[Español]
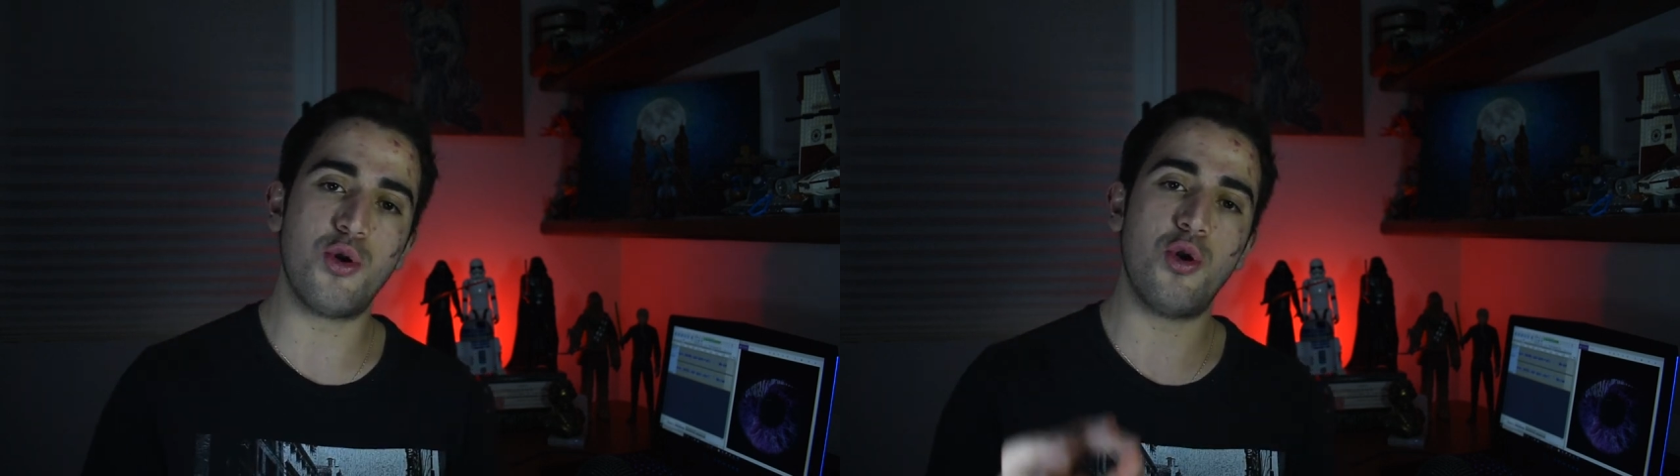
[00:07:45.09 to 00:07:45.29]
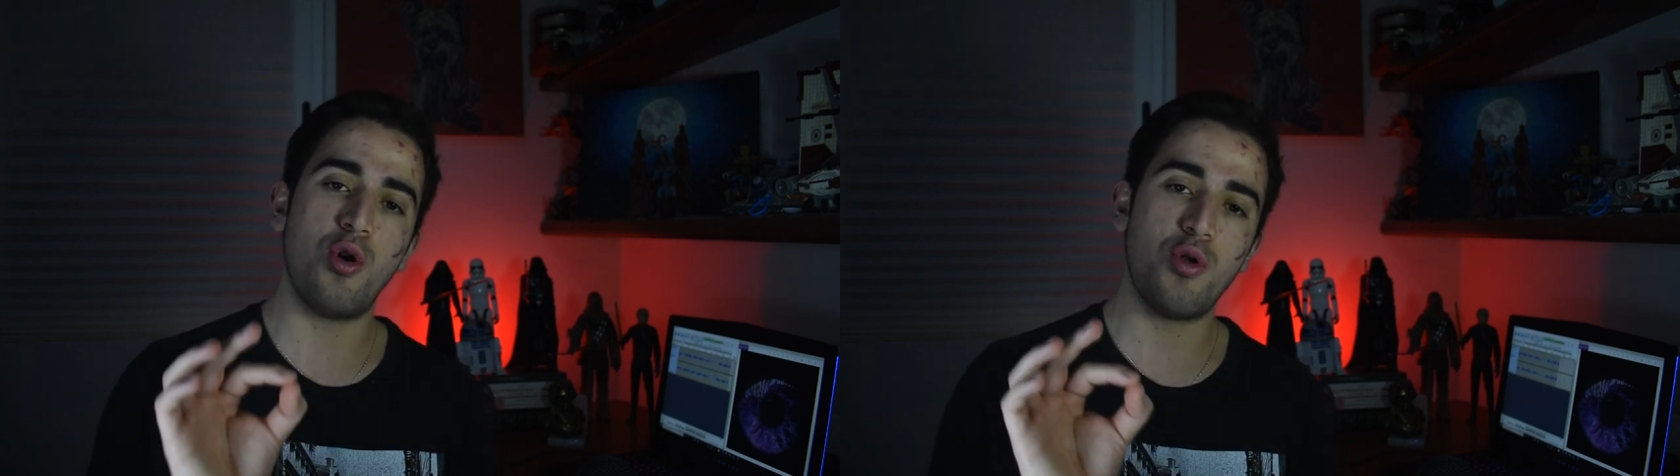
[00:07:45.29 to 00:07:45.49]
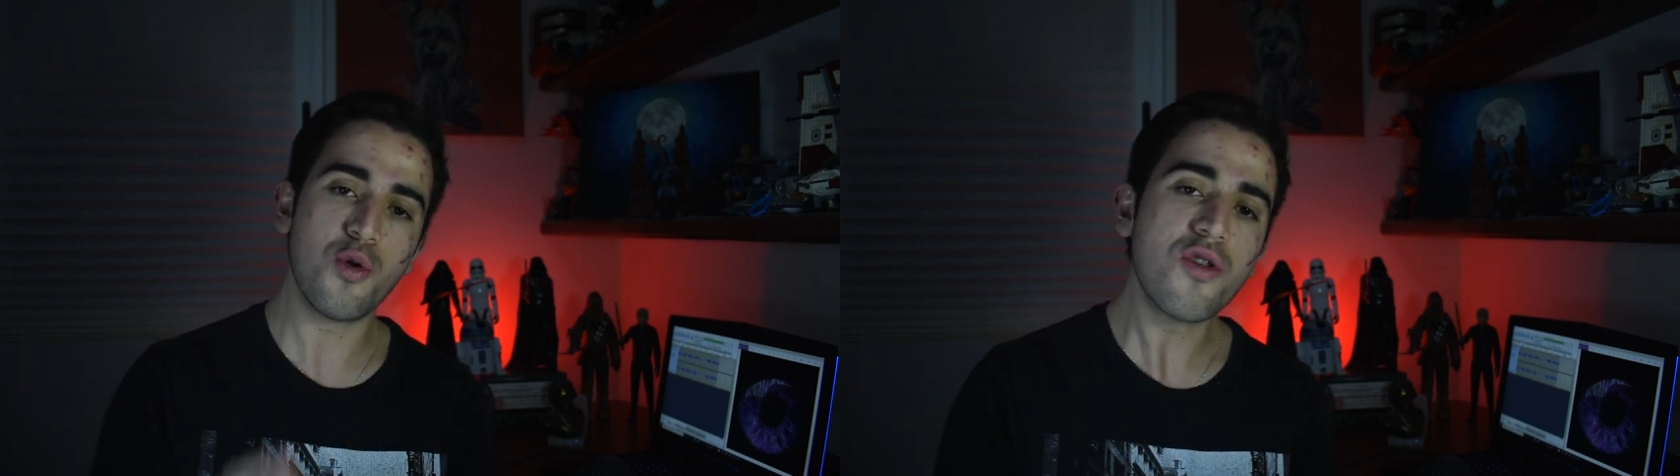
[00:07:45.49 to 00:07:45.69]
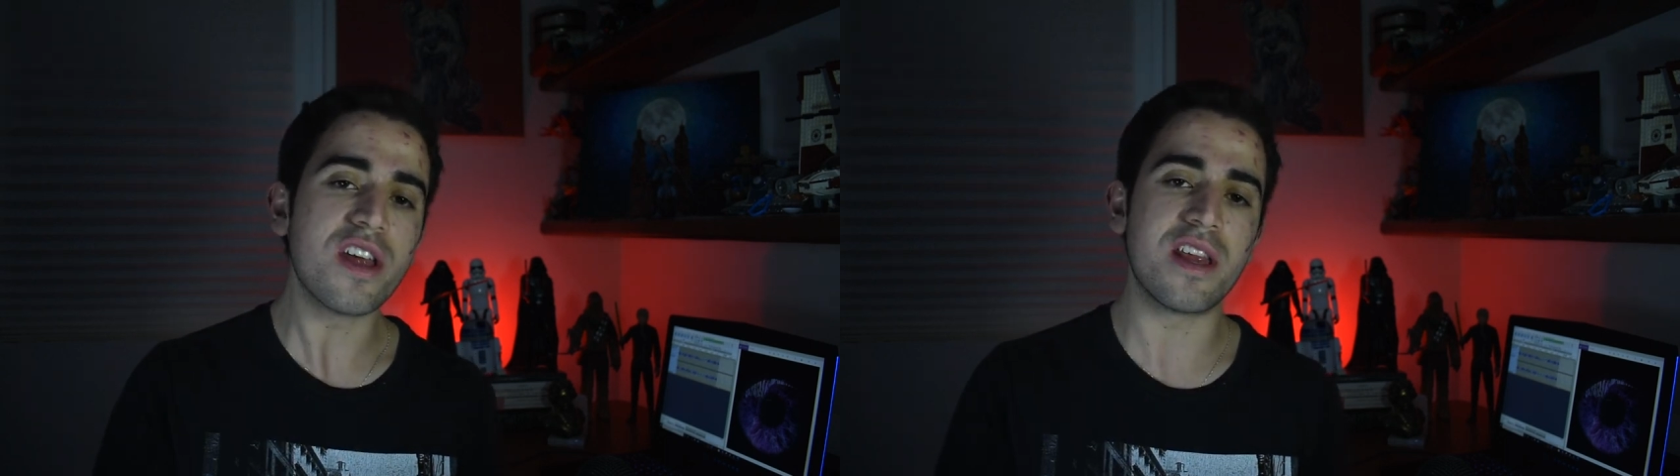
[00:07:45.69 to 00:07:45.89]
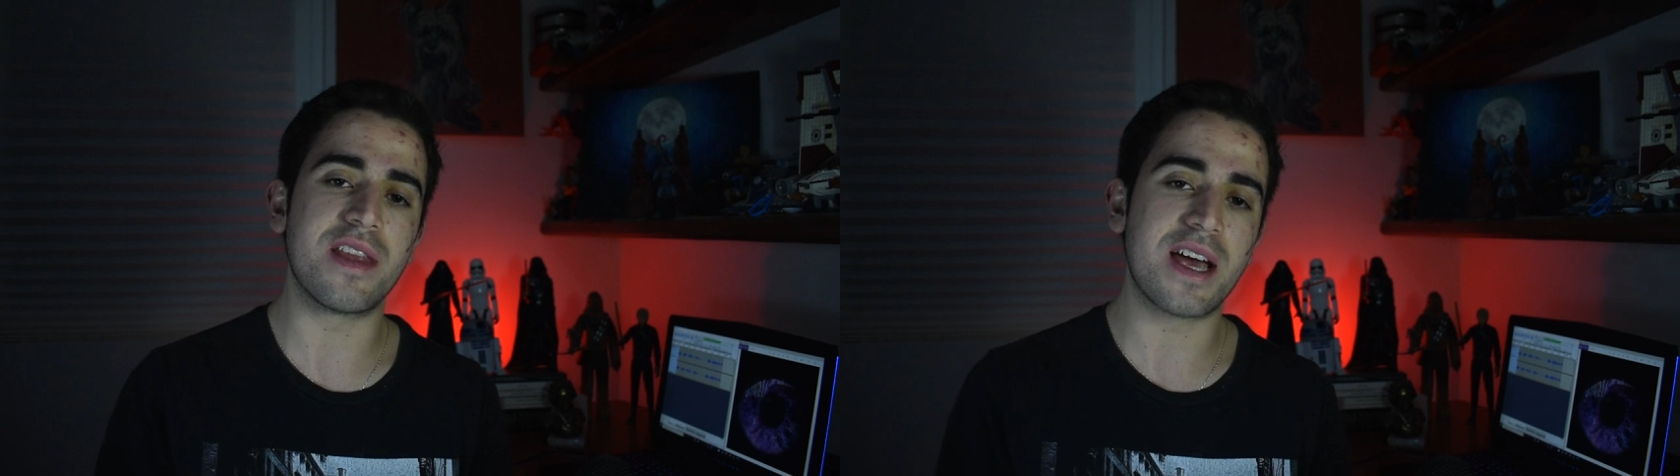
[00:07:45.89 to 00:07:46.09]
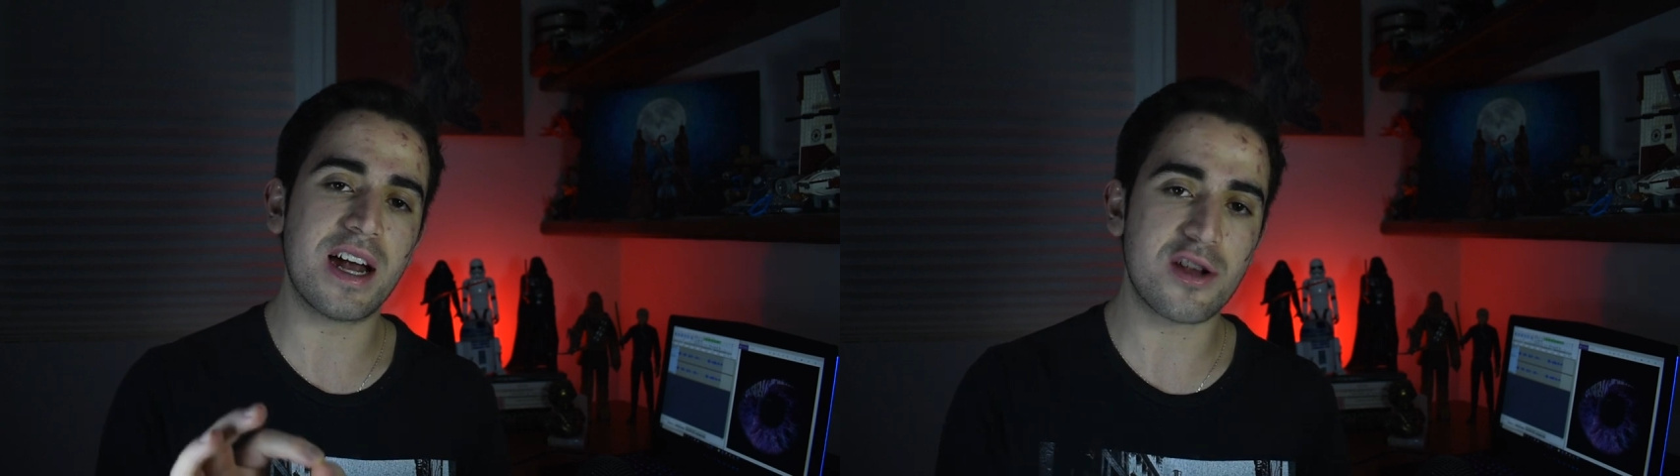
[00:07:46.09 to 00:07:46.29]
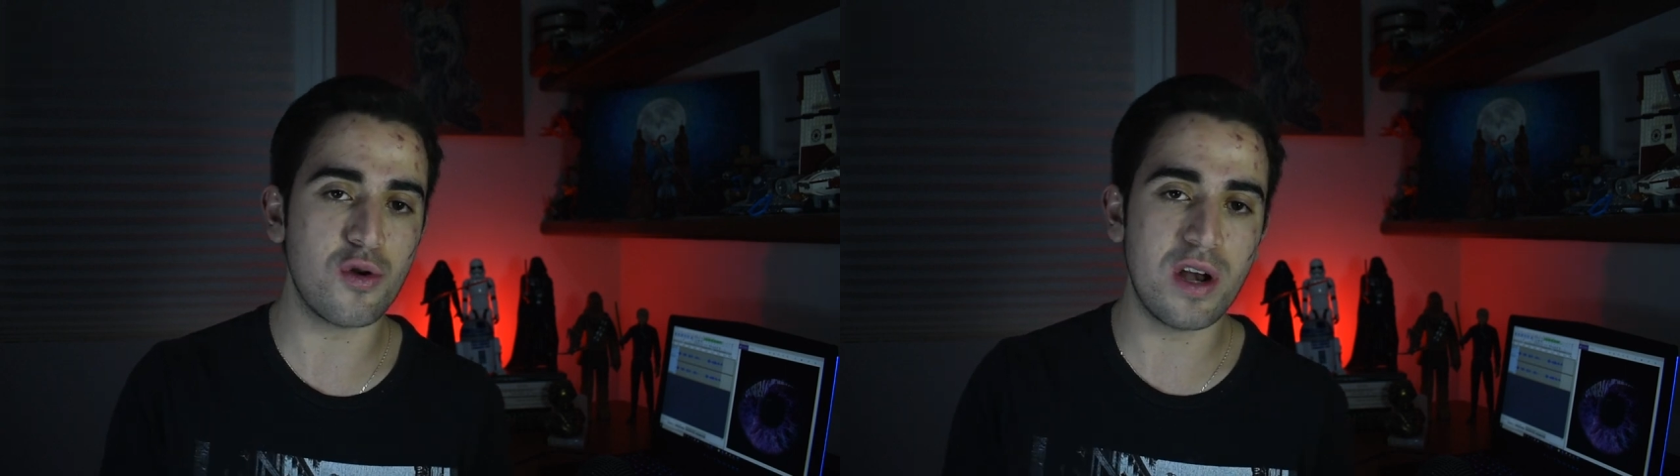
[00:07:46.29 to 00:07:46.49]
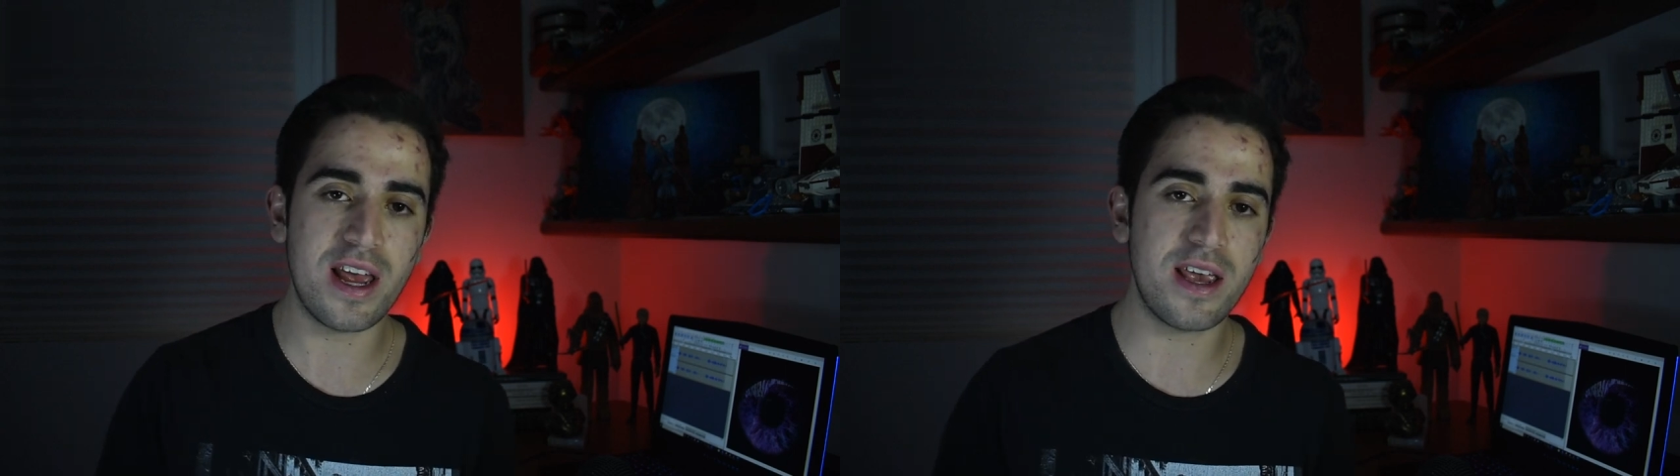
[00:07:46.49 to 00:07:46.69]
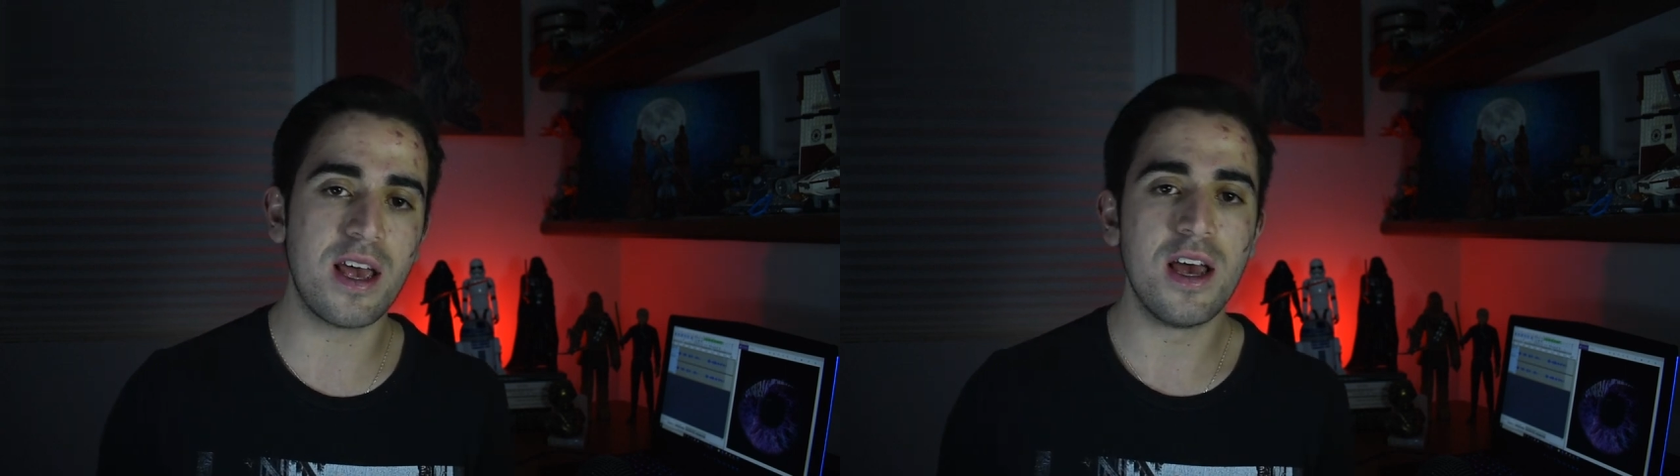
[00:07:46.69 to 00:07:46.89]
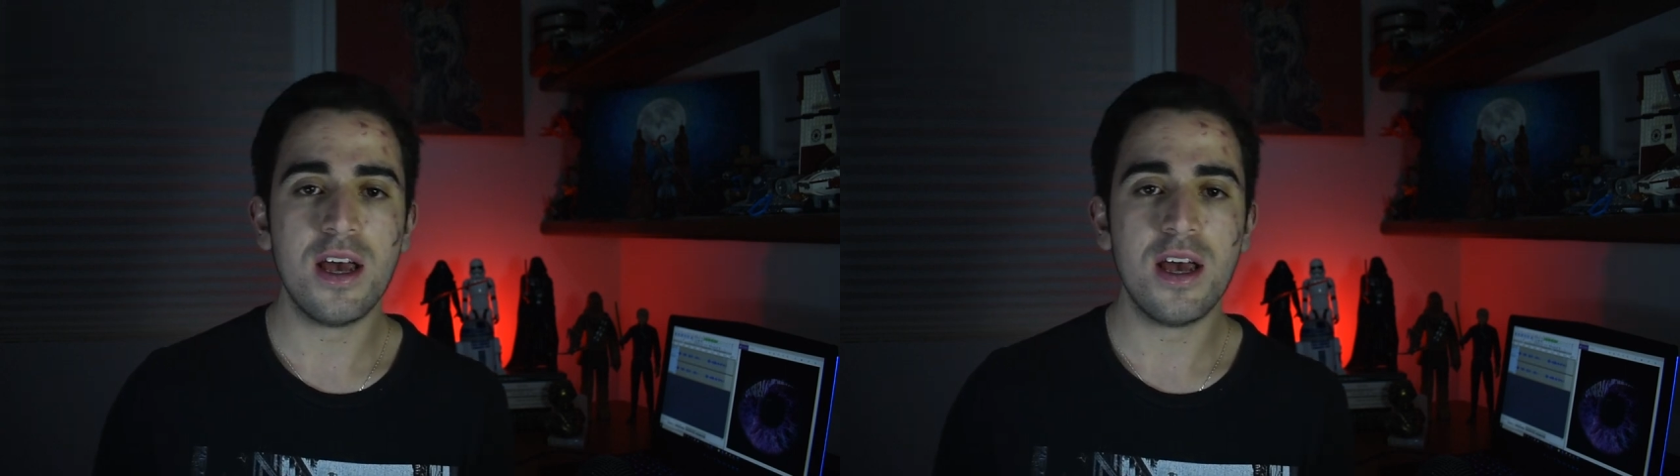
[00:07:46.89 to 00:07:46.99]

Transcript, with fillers: no duden en dejar su like,